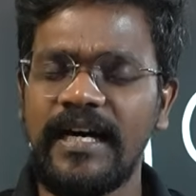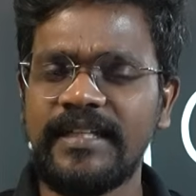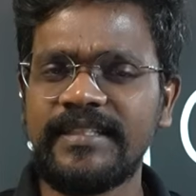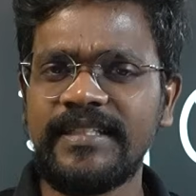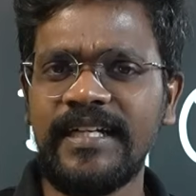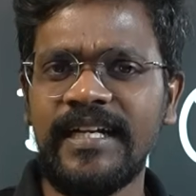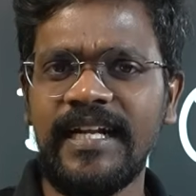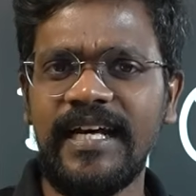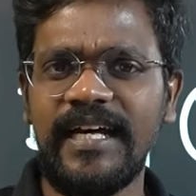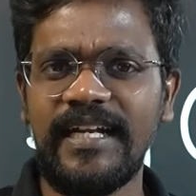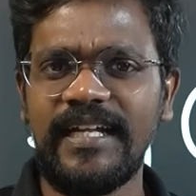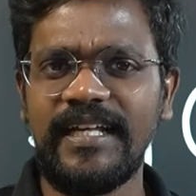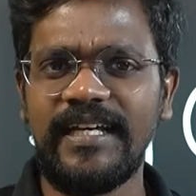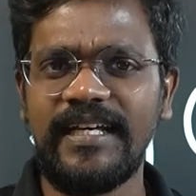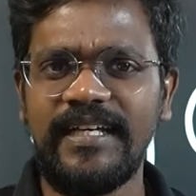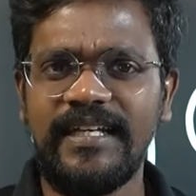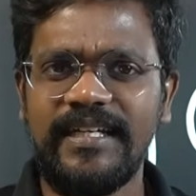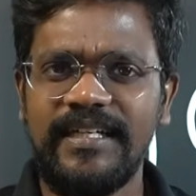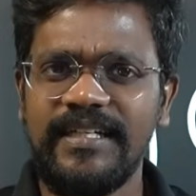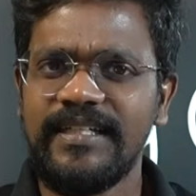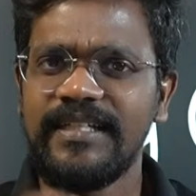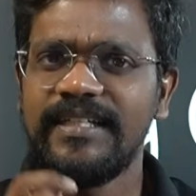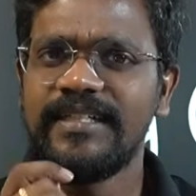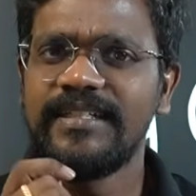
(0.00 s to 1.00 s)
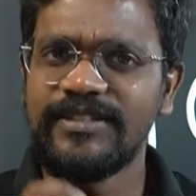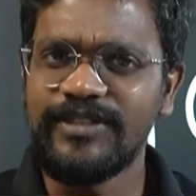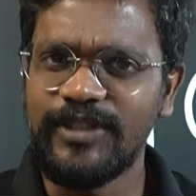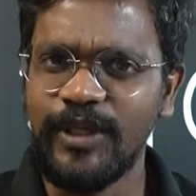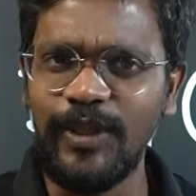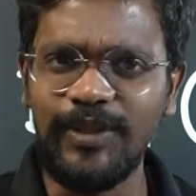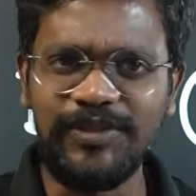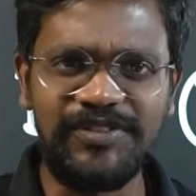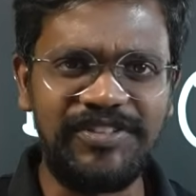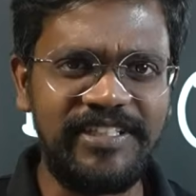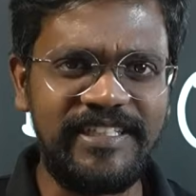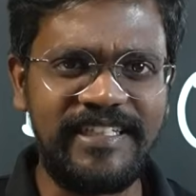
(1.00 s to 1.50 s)
அதனால்
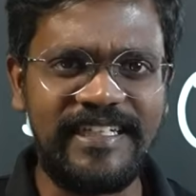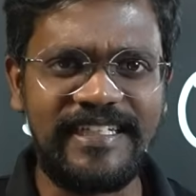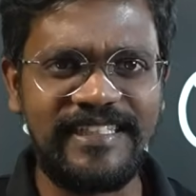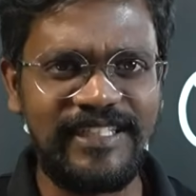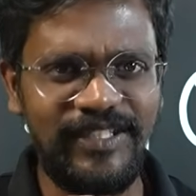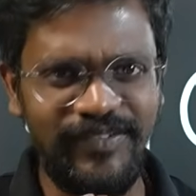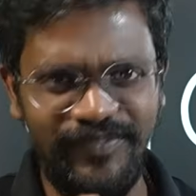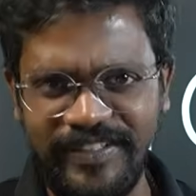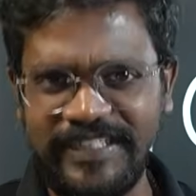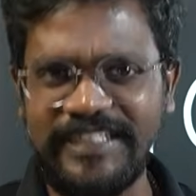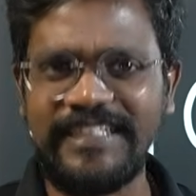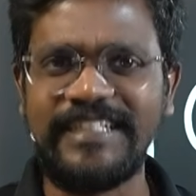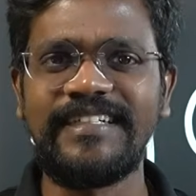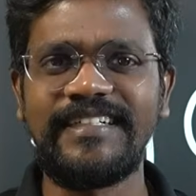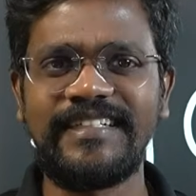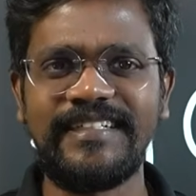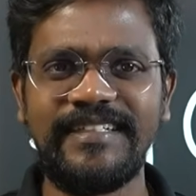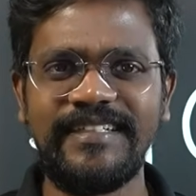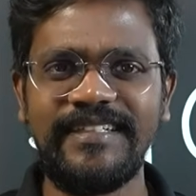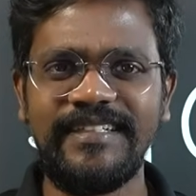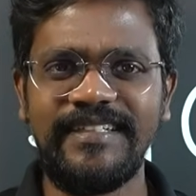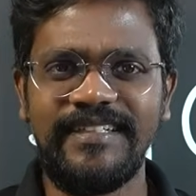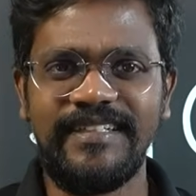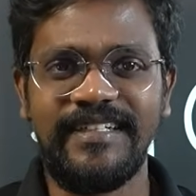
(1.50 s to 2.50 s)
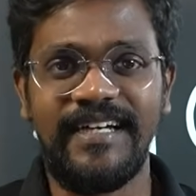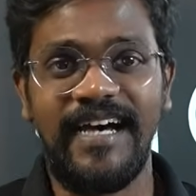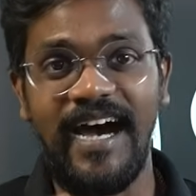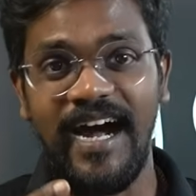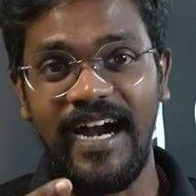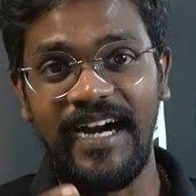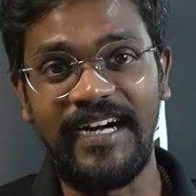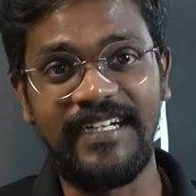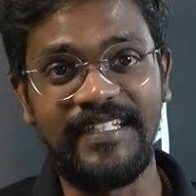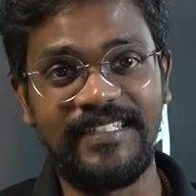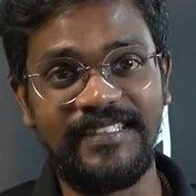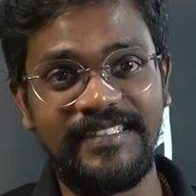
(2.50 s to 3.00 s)
யோசிக்கிறத விட்டுட்டு
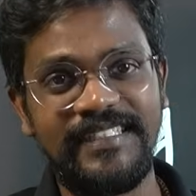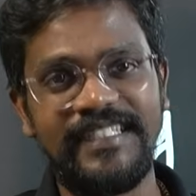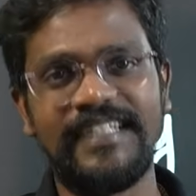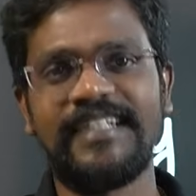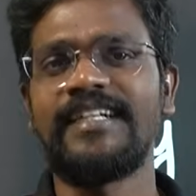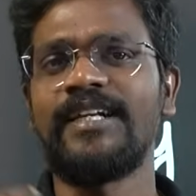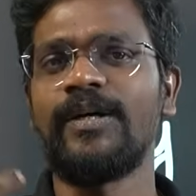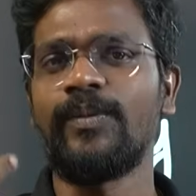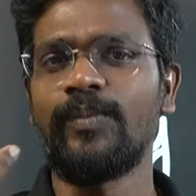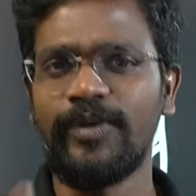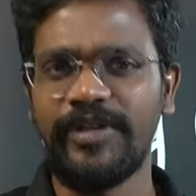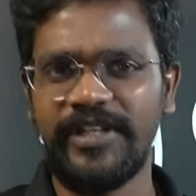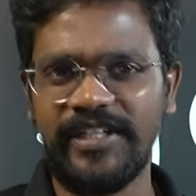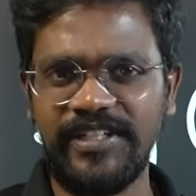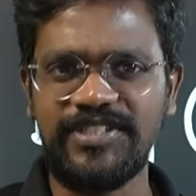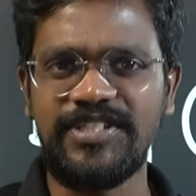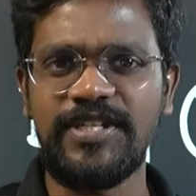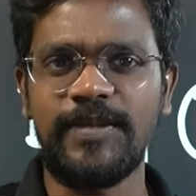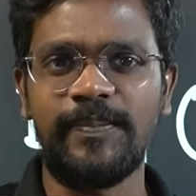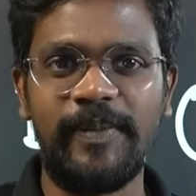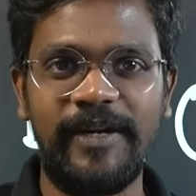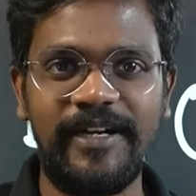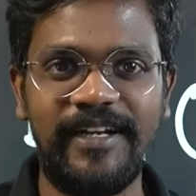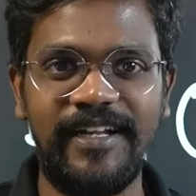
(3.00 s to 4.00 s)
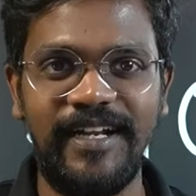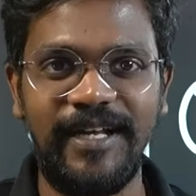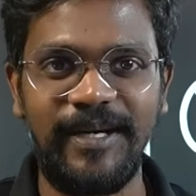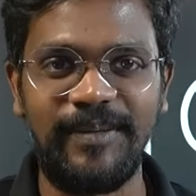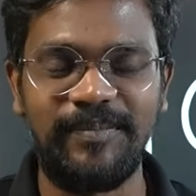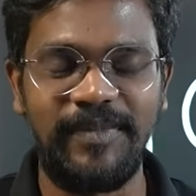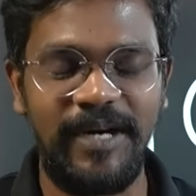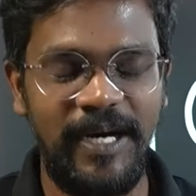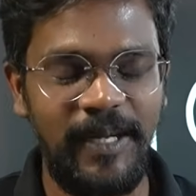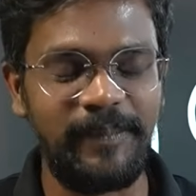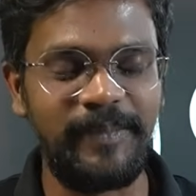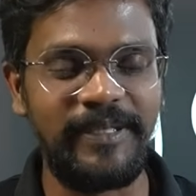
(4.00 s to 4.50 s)
அடுத்து என்ன முயற்சி
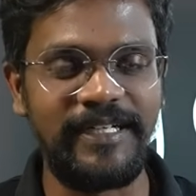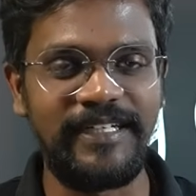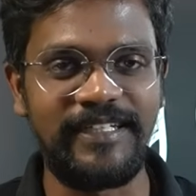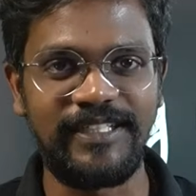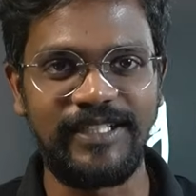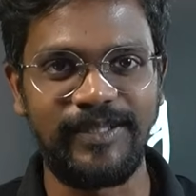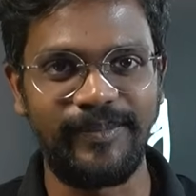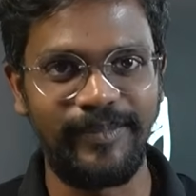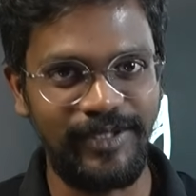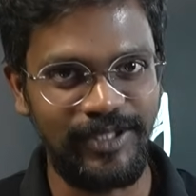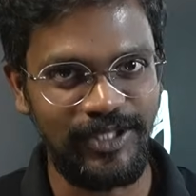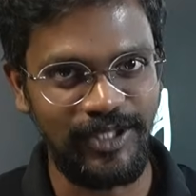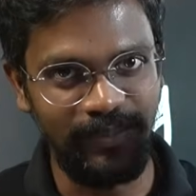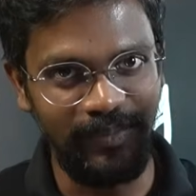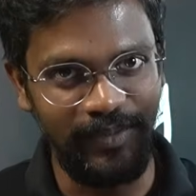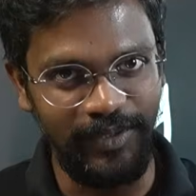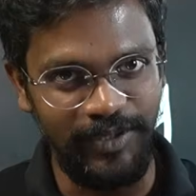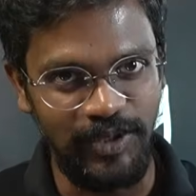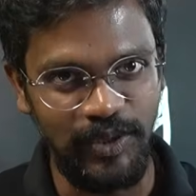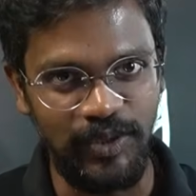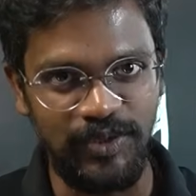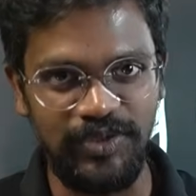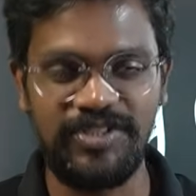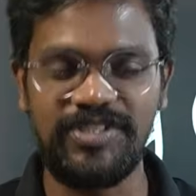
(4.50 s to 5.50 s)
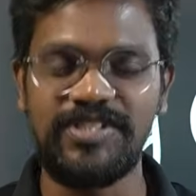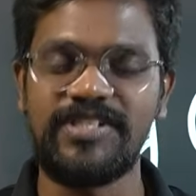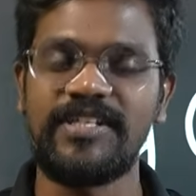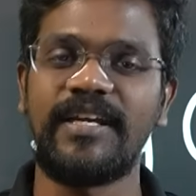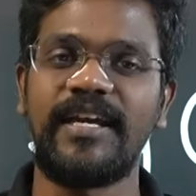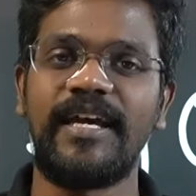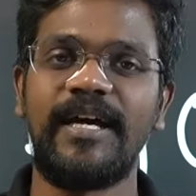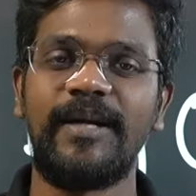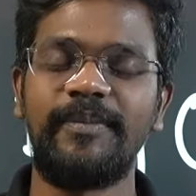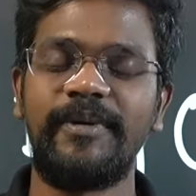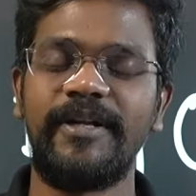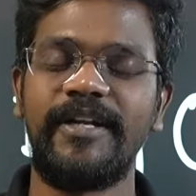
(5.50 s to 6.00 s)
பண்ணலாம் அப்படின்றத மட்டும்
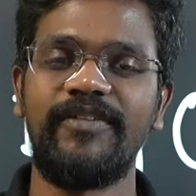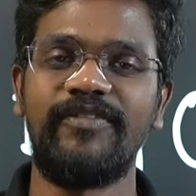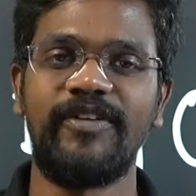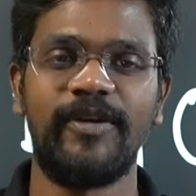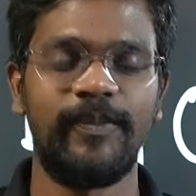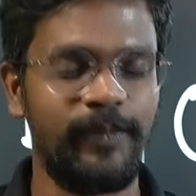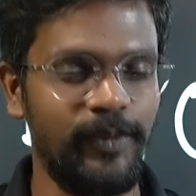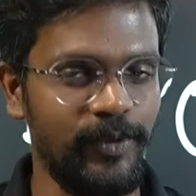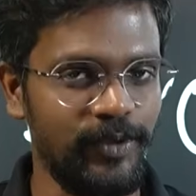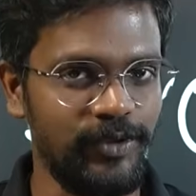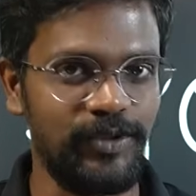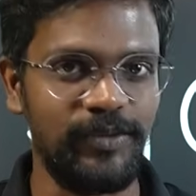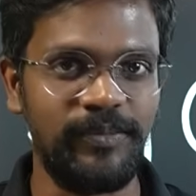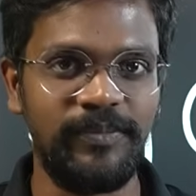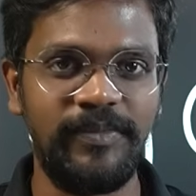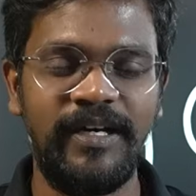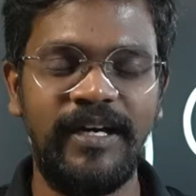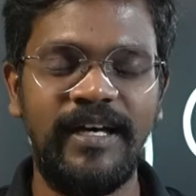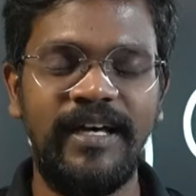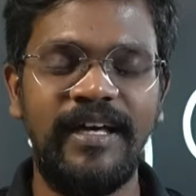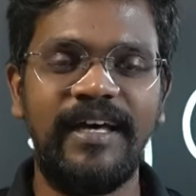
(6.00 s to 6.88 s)
யோசிச்சிங்க அப்படின்னாவே போதும்